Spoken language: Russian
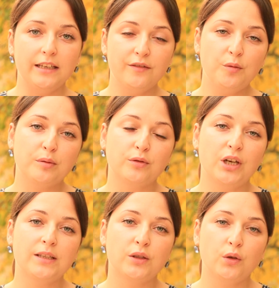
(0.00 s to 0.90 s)
и вы
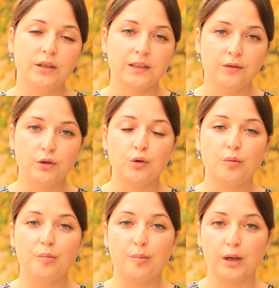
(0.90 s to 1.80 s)
получаете только свежую
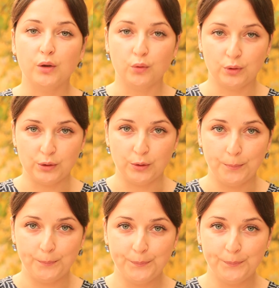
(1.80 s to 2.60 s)
продукцию